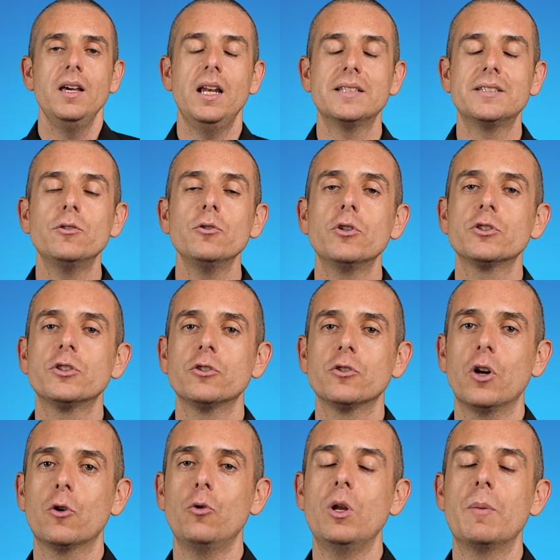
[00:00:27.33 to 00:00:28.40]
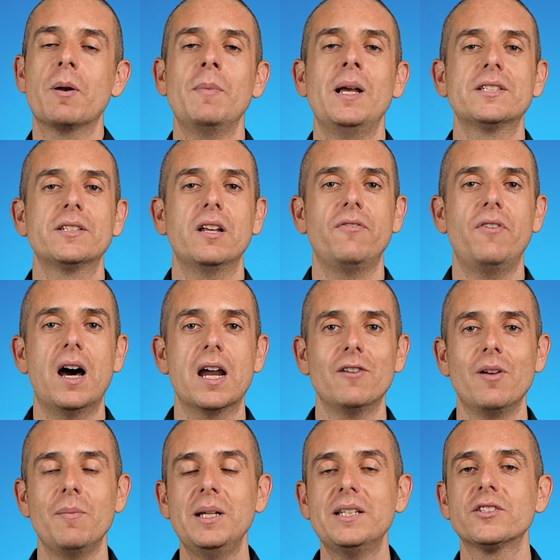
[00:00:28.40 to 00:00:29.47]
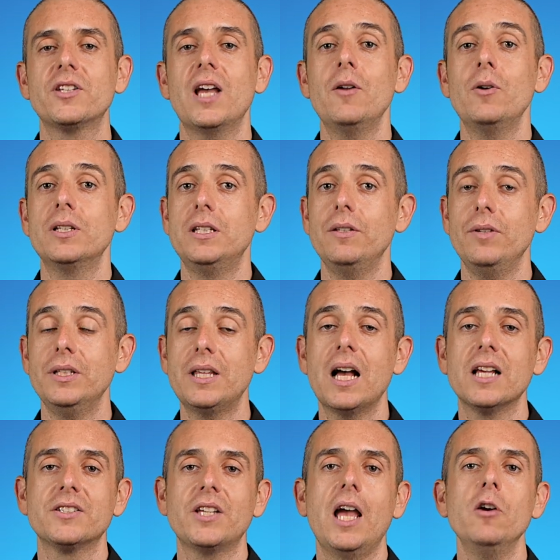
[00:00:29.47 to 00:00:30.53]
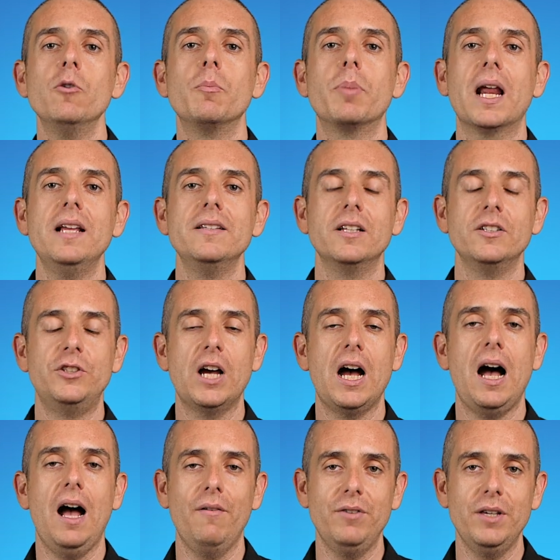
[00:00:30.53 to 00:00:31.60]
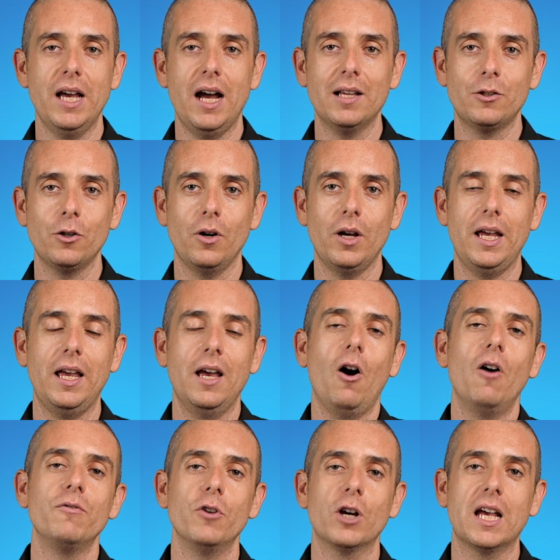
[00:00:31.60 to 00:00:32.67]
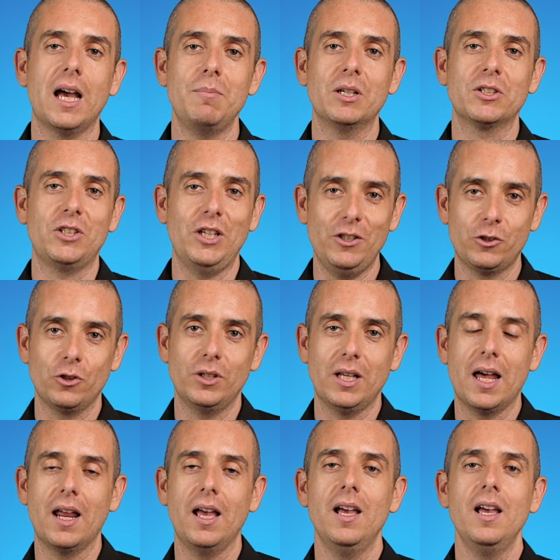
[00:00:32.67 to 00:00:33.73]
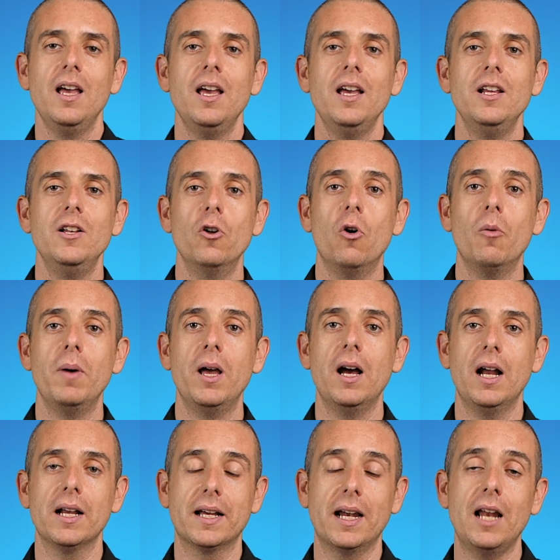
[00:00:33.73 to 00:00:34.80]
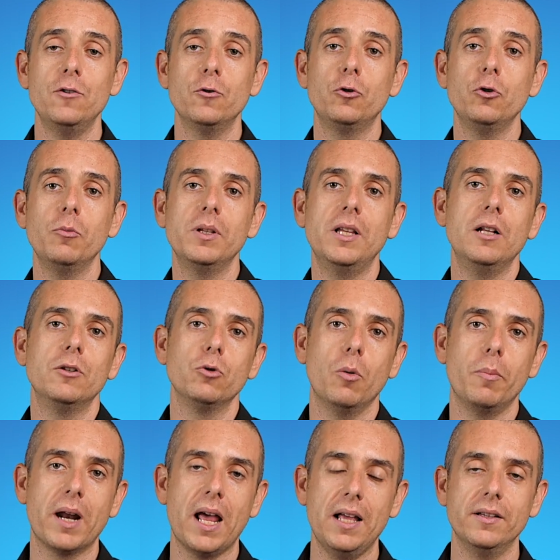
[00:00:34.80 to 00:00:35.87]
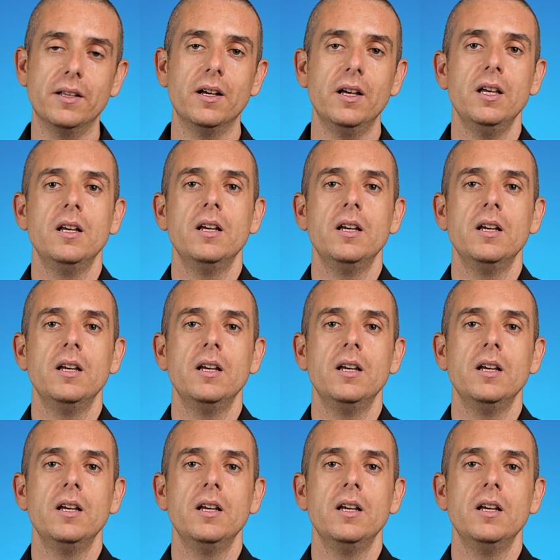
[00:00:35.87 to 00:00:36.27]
Innanzitutto ci sono alcune premesse da fare, ovviamente se hai un'attività, se hai un brand già avviato è ovvio che abbia senso dare il nome al canale YouTube del tuo brand.